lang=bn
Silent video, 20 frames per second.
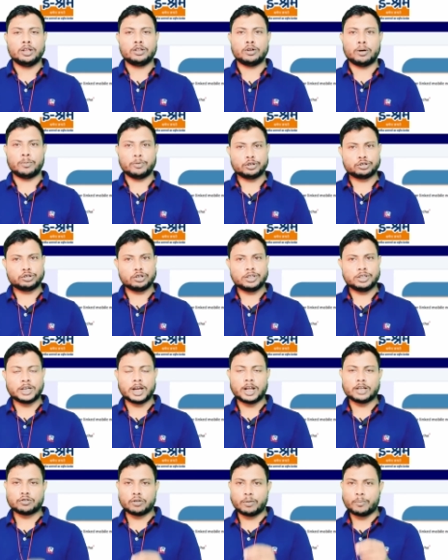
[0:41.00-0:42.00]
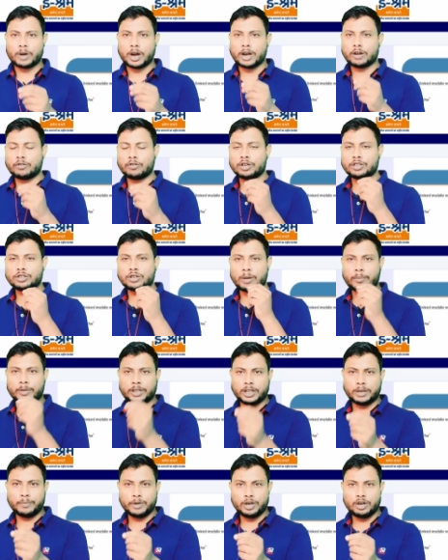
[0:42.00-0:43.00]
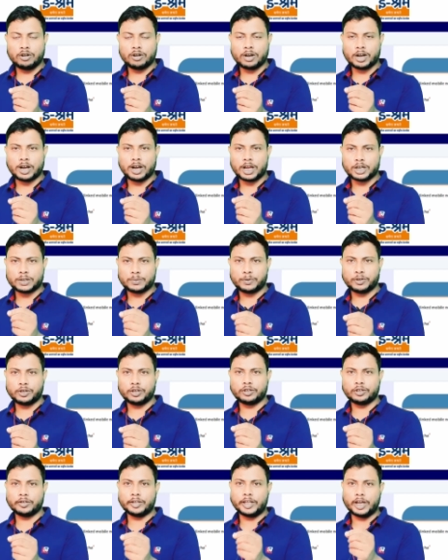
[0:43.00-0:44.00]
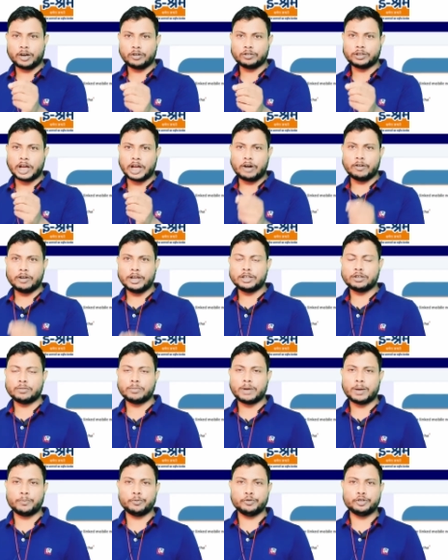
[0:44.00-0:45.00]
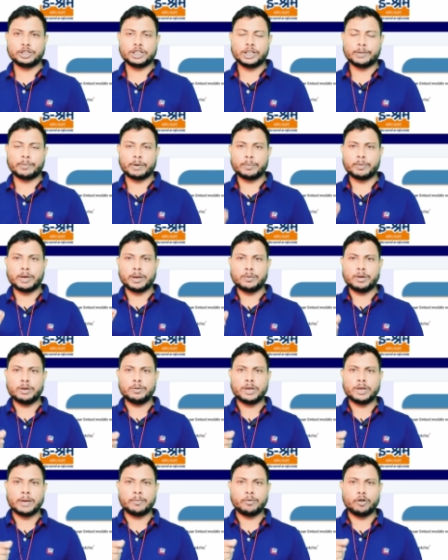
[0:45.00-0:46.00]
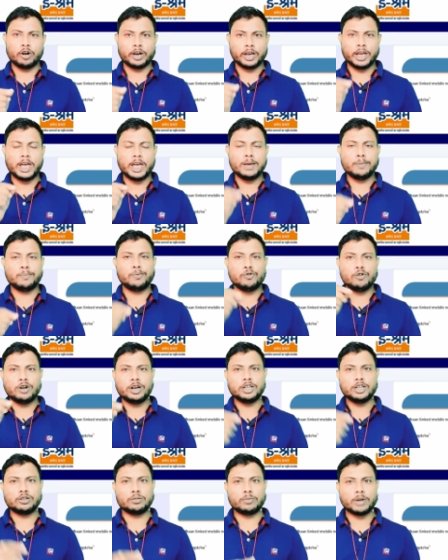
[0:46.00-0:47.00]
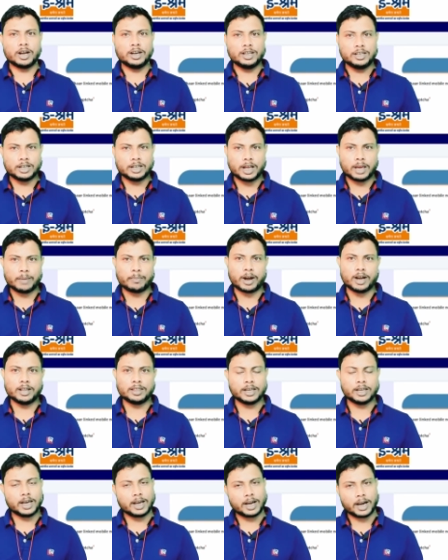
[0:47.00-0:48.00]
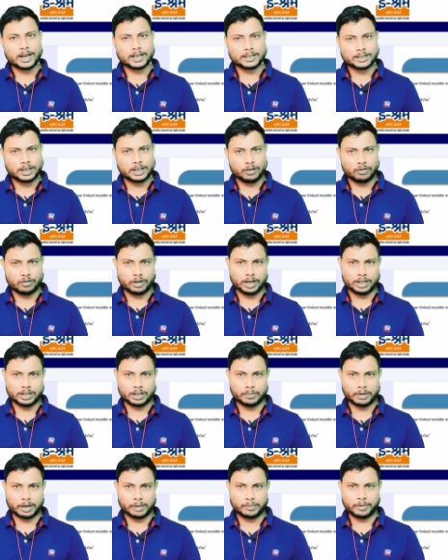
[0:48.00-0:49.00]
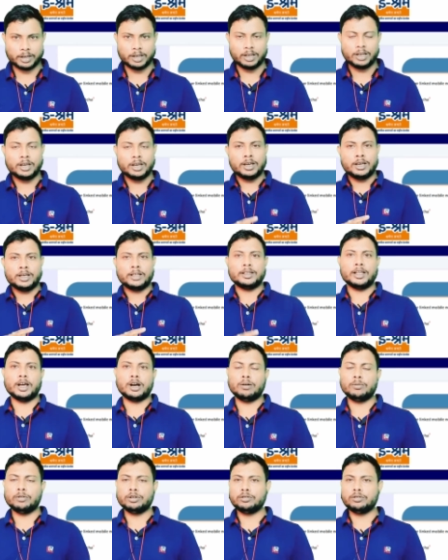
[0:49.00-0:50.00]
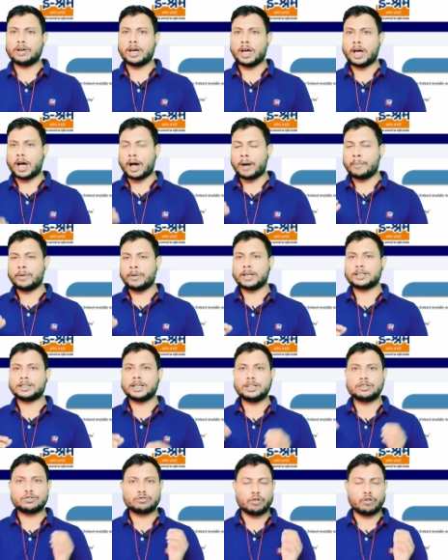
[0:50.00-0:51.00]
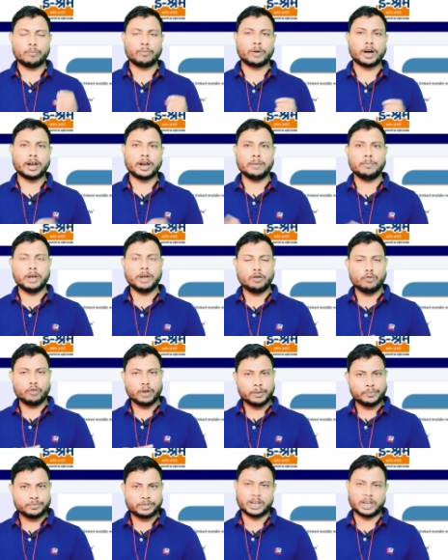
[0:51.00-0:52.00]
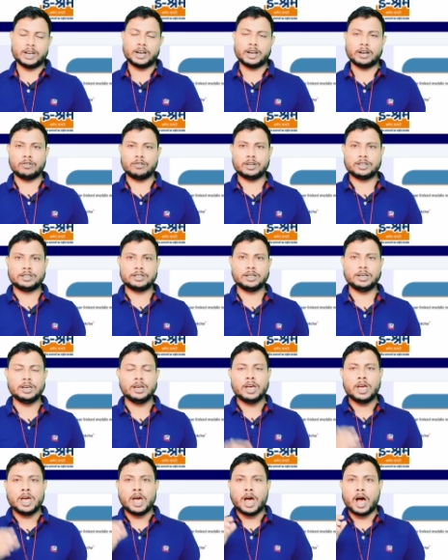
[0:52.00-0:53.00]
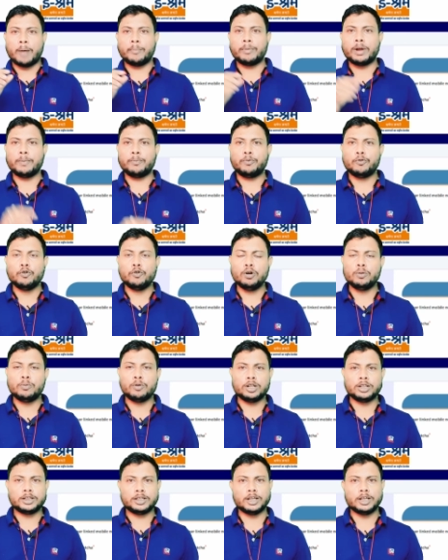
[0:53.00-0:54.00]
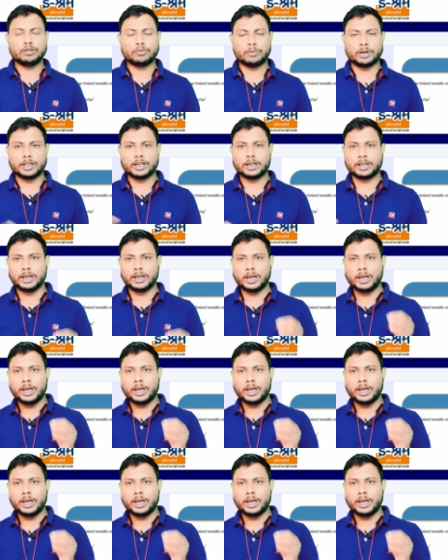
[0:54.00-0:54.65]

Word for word: অবশ্যই যারা সমকার করেছো আমাদের ভিডিওটা লাস্ট পর্যন্ত দেখো তাহলেই তোমরা বুঝতে পারবে এবং এই ভুলটি তোমরা নিজেরাই বাড়ি থেকে কারেকশন করে নিতে পারবে দেখো বন্ধুরা আমরা সেই সমকারের মেন ওয়েবসাইটে রয়েছি আমরা ভুল বলতে তোমাদেরকে